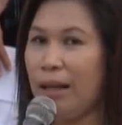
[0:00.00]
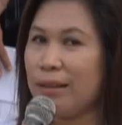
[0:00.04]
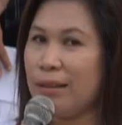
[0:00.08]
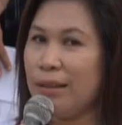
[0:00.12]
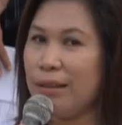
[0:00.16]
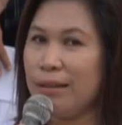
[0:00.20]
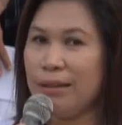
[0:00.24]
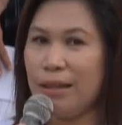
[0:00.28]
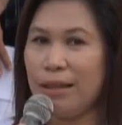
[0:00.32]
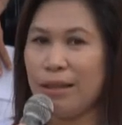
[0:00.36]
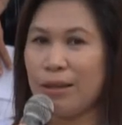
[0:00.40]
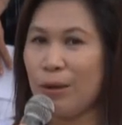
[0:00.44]
At
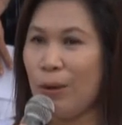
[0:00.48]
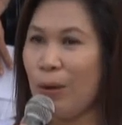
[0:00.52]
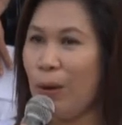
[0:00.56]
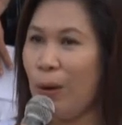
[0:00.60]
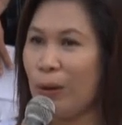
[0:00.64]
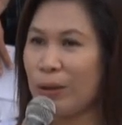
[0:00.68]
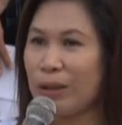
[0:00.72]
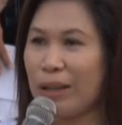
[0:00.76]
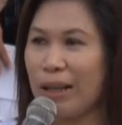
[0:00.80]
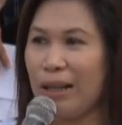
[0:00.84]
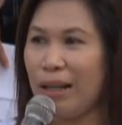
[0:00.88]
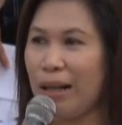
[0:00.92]
hindi ko
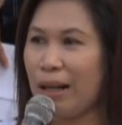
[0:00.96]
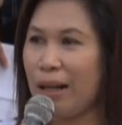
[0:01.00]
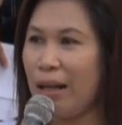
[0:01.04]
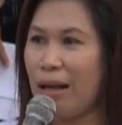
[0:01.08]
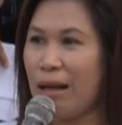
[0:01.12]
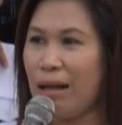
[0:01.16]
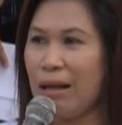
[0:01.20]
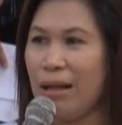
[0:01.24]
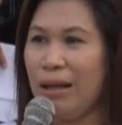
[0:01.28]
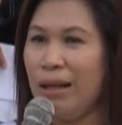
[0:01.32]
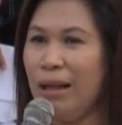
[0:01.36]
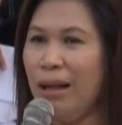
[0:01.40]
ho
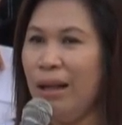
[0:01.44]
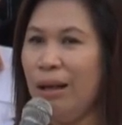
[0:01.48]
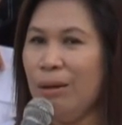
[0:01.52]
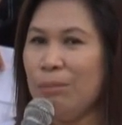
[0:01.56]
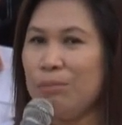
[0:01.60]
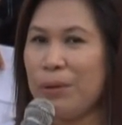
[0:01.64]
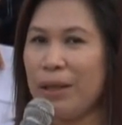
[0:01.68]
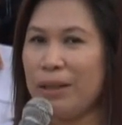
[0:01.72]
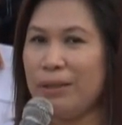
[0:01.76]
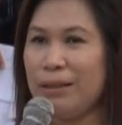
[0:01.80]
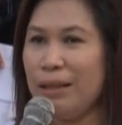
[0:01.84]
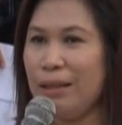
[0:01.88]
talaga
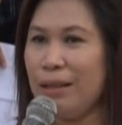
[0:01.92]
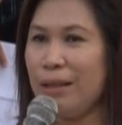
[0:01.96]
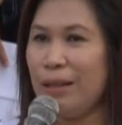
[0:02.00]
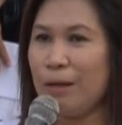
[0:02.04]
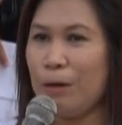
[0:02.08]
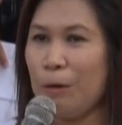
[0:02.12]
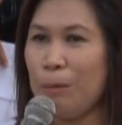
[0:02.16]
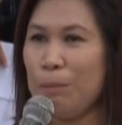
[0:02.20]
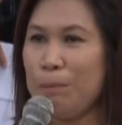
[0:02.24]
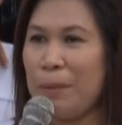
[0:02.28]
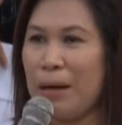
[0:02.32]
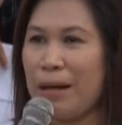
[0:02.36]
pwedeng
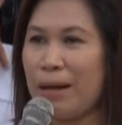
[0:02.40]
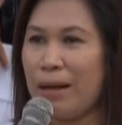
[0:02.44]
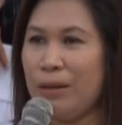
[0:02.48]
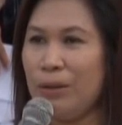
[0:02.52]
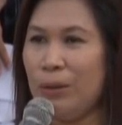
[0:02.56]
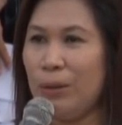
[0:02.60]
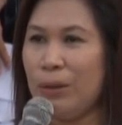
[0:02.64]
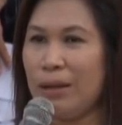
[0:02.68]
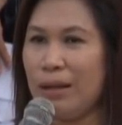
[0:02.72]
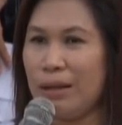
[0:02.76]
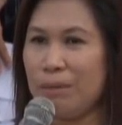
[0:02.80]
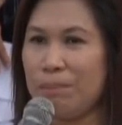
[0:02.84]
ikumpara
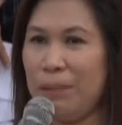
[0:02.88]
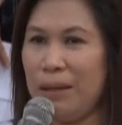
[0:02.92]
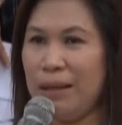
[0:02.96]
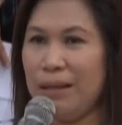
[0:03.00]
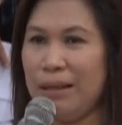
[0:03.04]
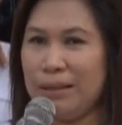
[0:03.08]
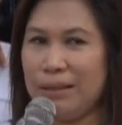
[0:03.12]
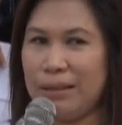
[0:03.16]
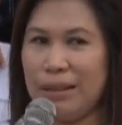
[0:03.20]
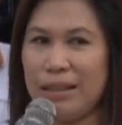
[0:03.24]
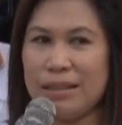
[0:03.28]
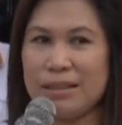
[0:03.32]
yung
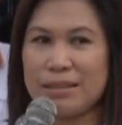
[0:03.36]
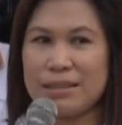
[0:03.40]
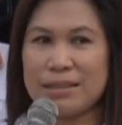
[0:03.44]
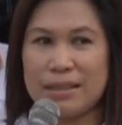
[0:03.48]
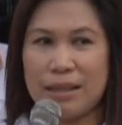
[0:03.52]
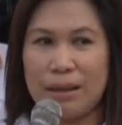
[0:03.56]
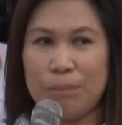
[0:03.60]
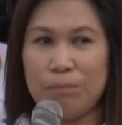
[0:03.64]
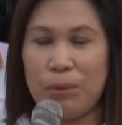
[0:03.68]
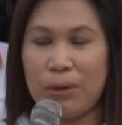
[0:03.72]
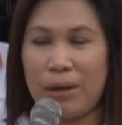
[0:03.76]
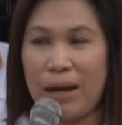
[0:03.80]
Kagbalite
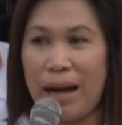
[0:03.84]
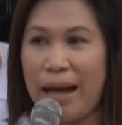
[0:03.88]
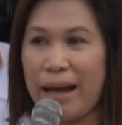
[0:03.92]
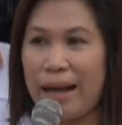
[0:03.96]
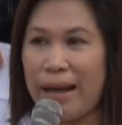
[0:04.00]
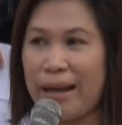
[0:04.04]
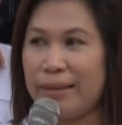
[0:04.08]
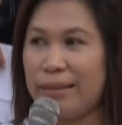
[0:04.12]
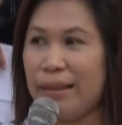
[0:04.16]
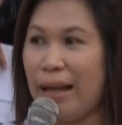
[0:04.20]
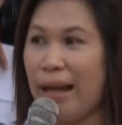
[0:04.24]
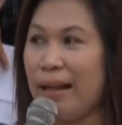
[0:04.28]
sa
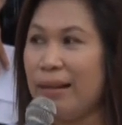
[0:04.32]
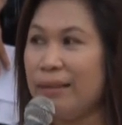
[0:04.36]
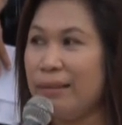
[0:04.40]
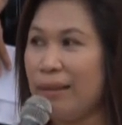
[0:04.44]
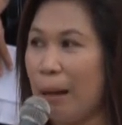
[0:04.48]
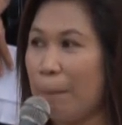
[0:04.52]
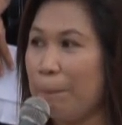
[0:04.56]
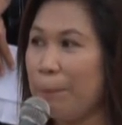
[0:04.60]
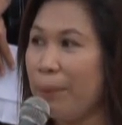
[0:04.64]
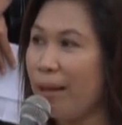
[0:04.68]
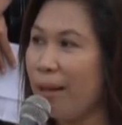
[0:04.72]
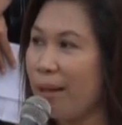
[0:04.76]
Boracay dahil
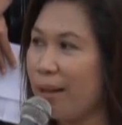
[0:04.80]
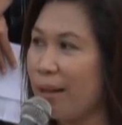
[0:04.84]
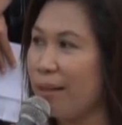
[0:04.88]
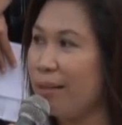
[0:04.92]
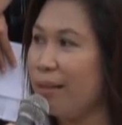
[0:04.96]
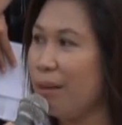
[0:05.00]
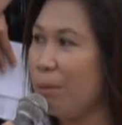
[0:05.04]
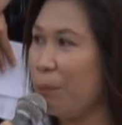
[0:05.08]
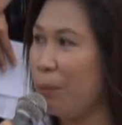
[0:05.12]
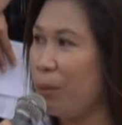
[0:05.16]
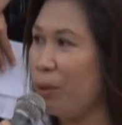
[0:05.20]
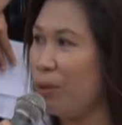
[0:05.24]

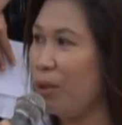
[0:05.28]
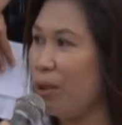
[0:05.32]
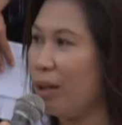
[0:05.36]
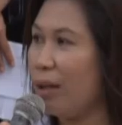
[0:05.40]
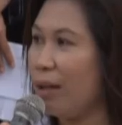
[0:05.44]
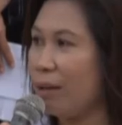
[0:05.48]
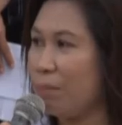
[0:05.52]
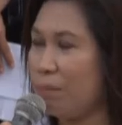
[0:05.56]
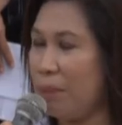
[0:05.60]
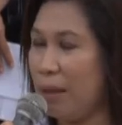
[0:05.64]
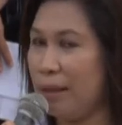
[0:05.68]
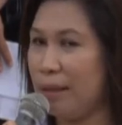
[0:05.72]
napakaganda po ng
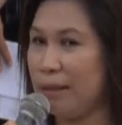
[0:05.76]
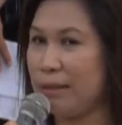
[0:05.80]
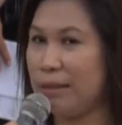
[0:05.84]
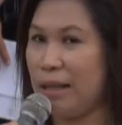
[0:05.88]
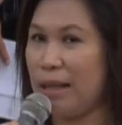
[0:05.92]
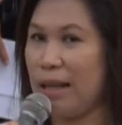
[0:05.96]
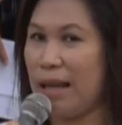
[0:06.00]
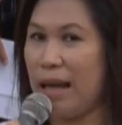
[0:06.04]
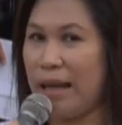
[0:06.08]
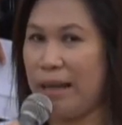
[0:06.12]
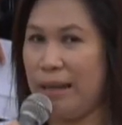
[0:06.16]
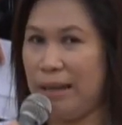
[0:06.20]

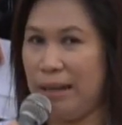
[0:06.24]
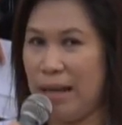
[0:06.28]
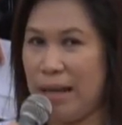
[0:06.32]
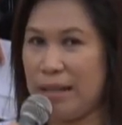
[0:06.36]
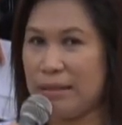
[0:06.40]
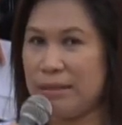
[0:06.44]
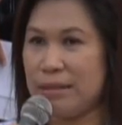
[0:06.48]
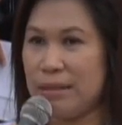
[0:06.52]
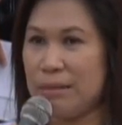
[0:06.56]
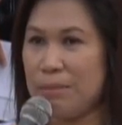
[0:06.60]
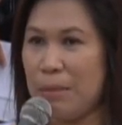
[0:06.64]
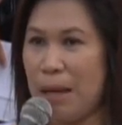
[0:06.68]
Kagbalite
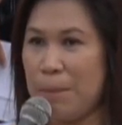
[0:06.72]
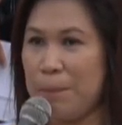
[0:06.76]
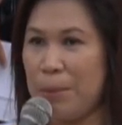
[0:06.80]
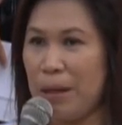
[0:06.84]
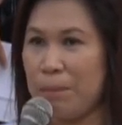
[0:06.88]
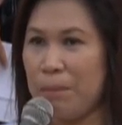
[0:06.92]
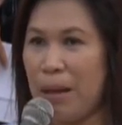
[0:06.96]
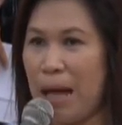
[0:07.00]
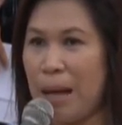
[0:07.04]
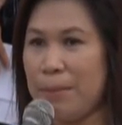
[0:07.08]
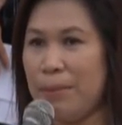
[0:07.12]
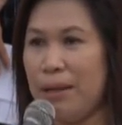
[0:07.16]
Island.
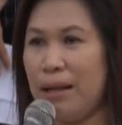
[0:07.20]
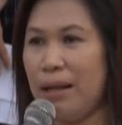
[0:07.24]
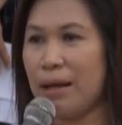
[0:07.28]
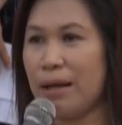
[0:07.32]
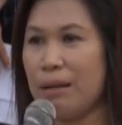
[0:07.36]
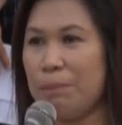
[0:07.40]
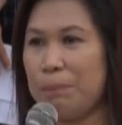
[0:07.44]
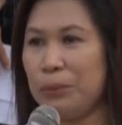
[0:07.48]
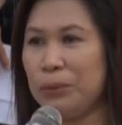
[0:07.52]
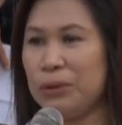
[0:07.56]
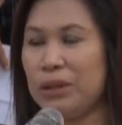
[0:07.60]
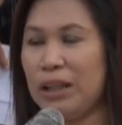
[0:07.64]

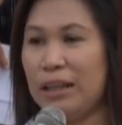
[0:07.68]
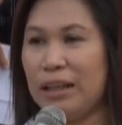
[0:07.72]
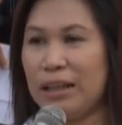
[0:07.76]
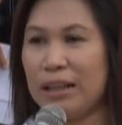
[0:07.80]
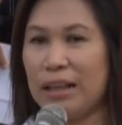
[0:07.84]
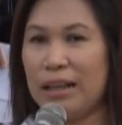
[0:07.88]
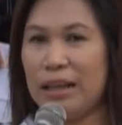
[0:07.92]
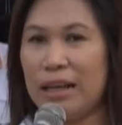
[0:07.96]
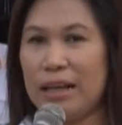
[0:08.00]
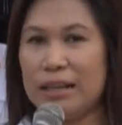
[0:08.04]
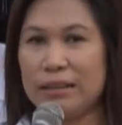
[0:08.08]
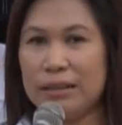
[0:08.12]
Maipagmamalaki po
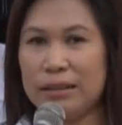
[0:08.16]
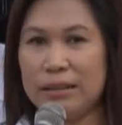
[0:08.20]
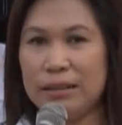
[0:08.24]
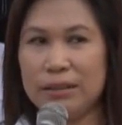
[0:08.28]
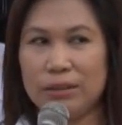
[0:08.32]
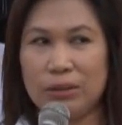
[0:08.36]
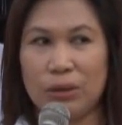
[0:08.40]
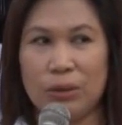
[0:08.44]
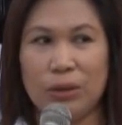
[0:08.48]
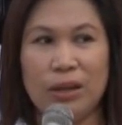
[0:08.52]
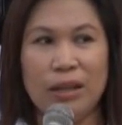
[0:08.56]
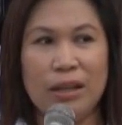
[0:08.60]
talaga natin
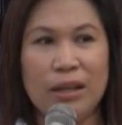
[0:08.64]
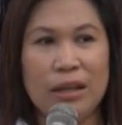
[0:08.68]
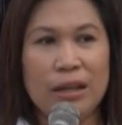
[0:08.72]
ito.